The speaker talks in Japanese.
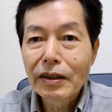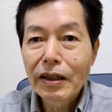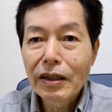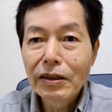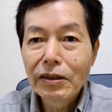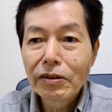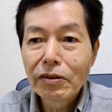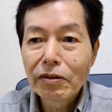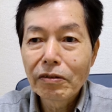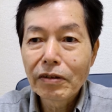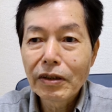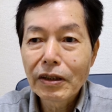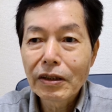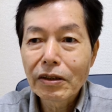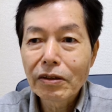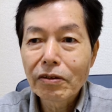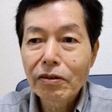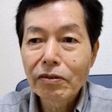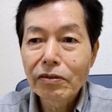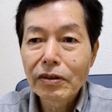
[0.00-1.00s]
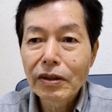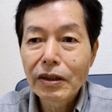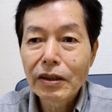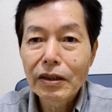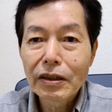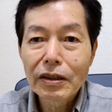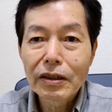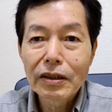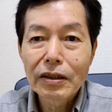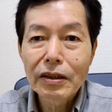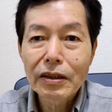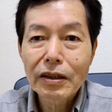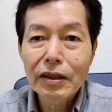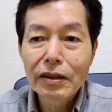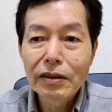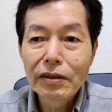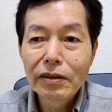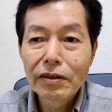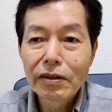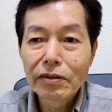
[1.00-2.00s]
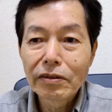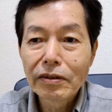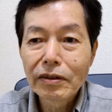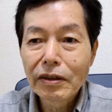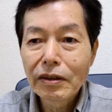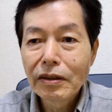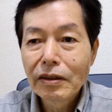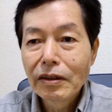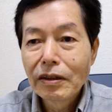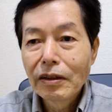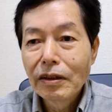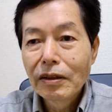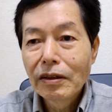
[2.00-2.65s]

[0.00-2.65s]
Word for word: 内容はこんな感じですね。